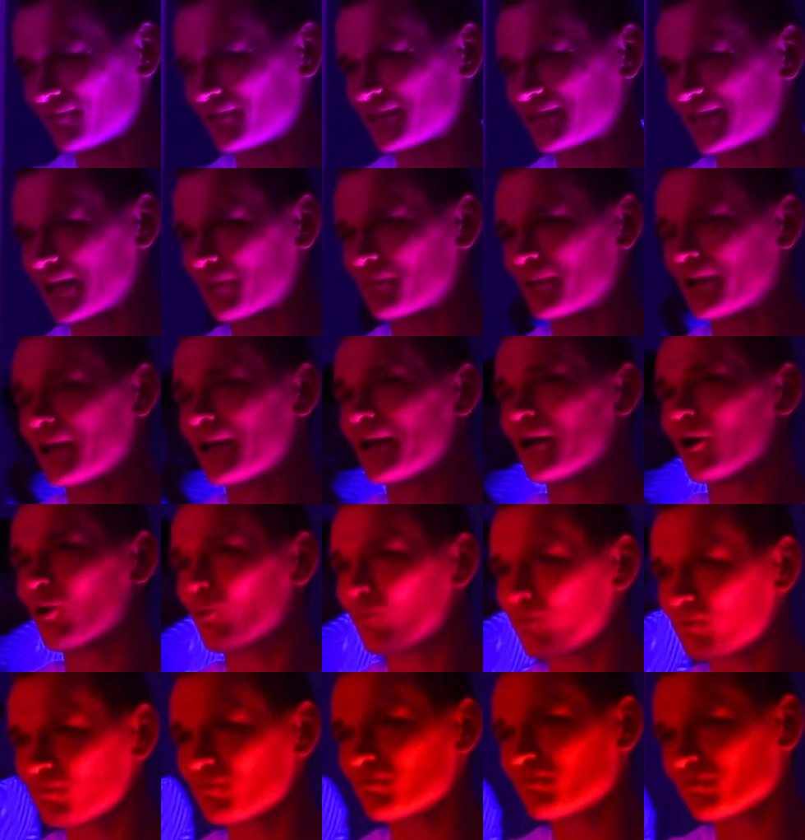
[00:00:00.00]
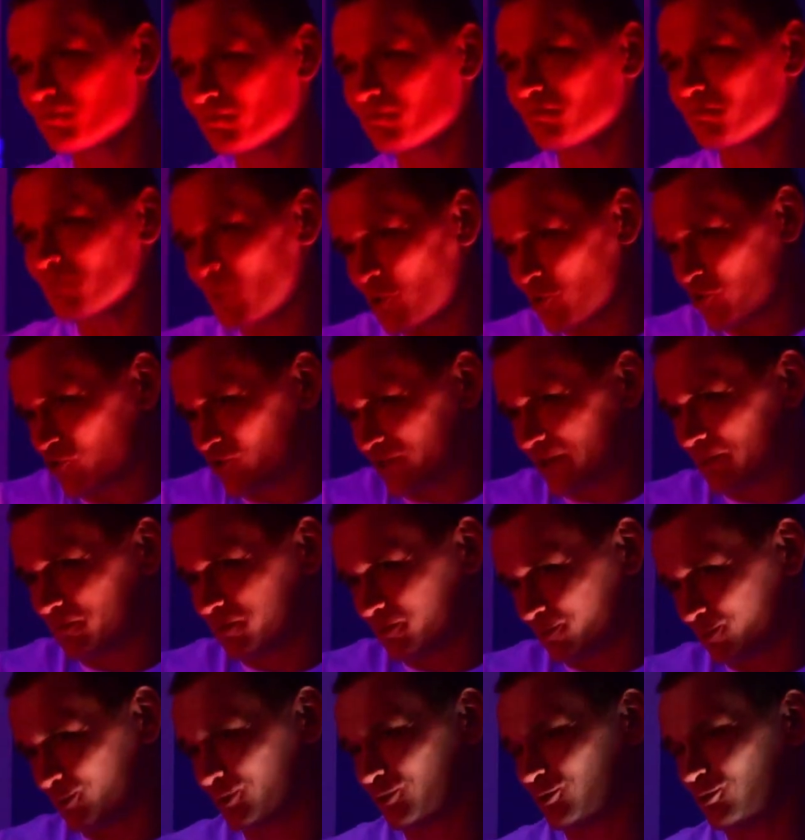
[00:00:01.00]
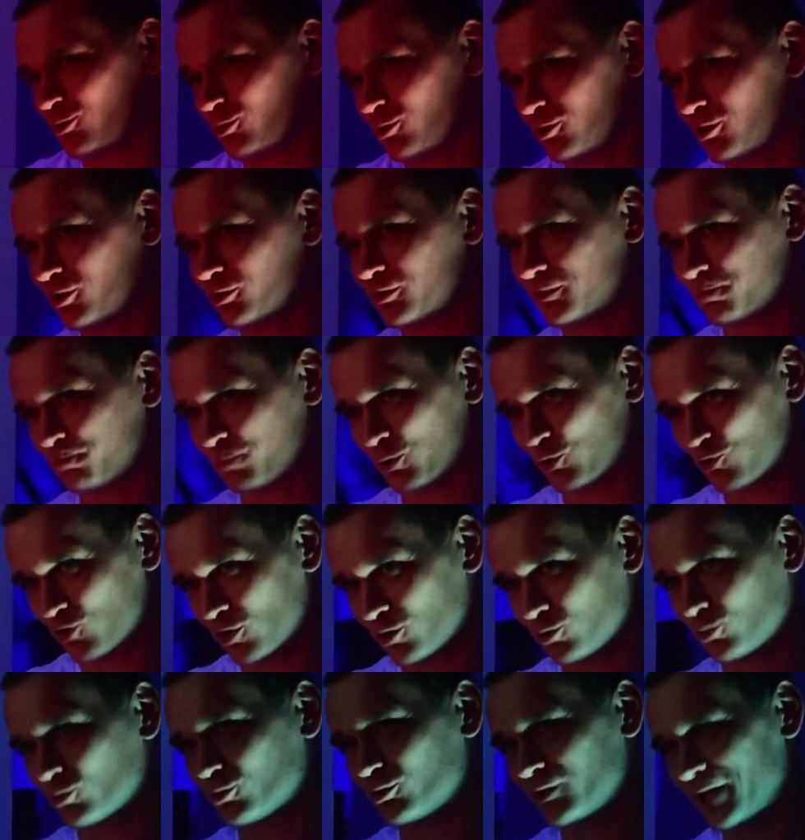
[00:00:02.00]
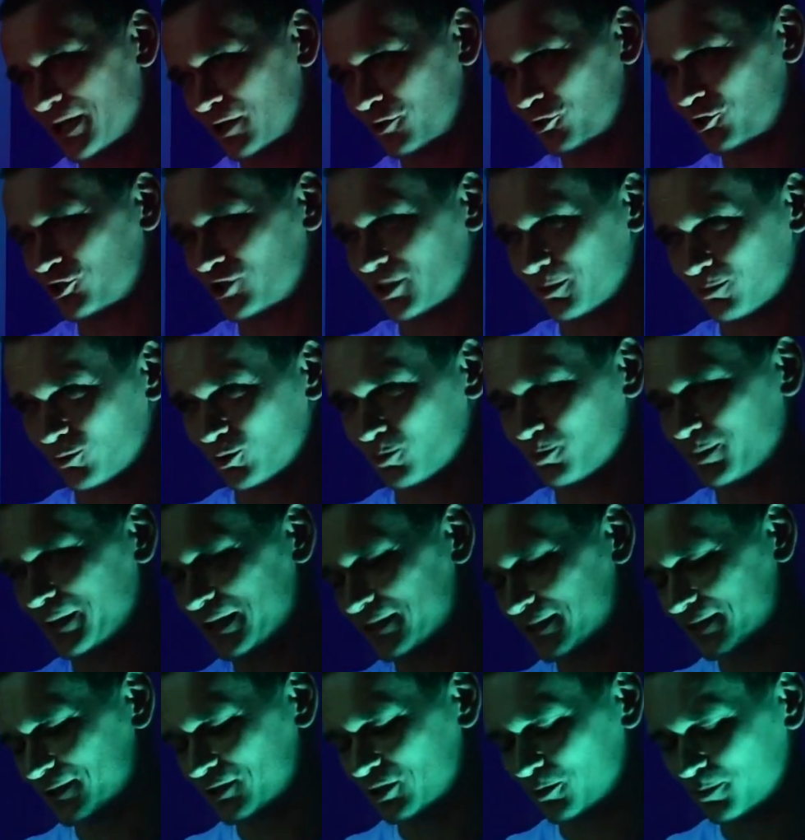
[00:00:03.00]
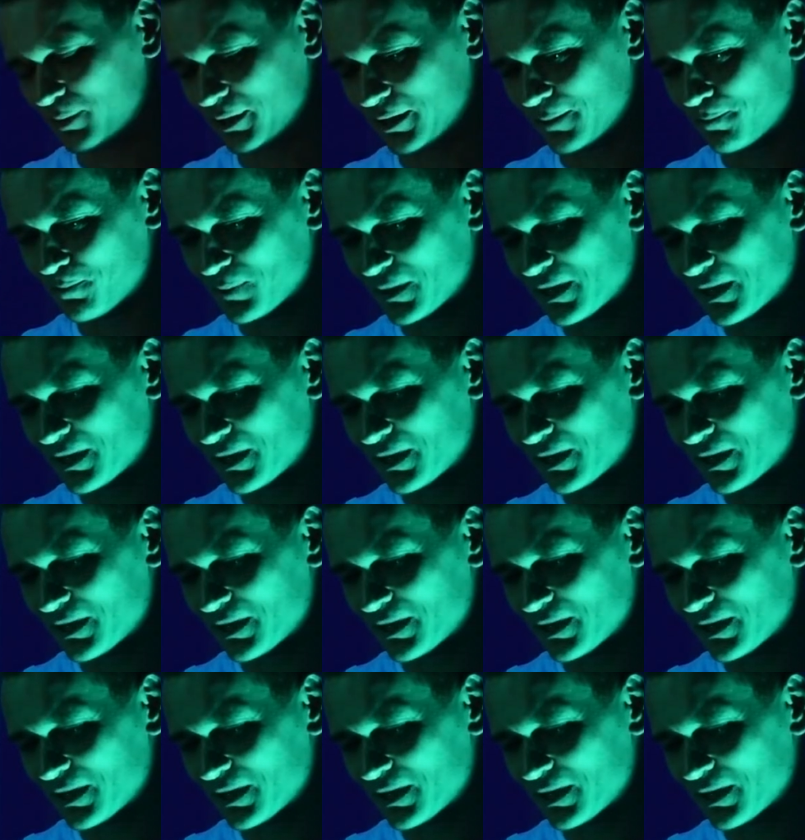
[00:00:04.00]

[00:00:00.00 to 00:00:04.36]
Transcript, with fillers: więc jakby można po prostu od początku jakoś tam tą pracę sobie